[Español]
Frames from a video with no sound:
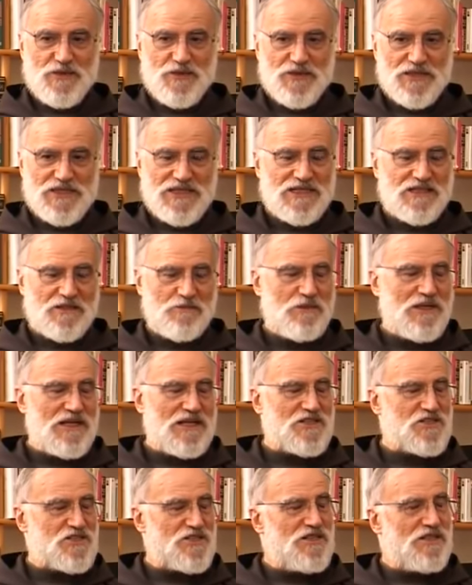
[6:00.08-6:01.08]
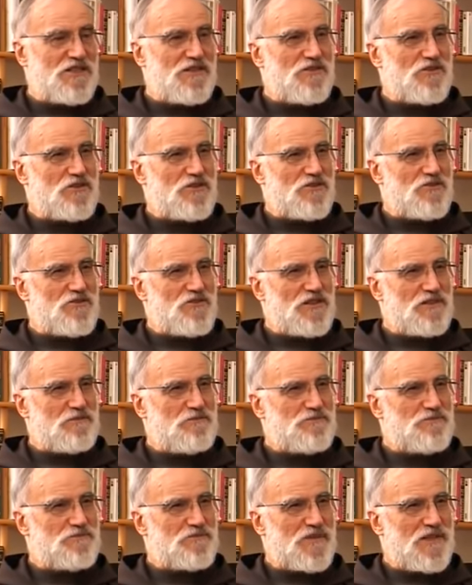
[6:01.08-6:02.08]
una carta blanca en nuestra
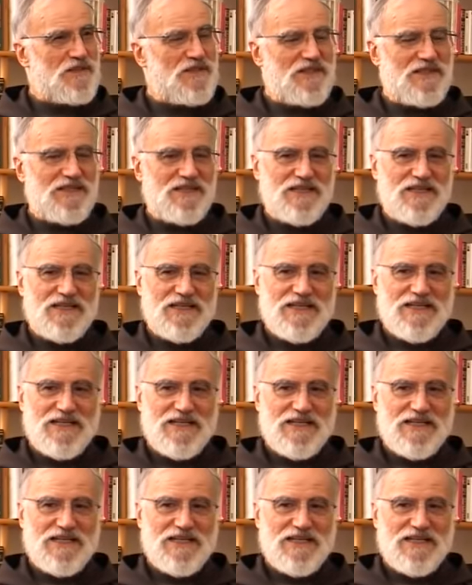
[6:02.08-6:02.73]
vida. Eh,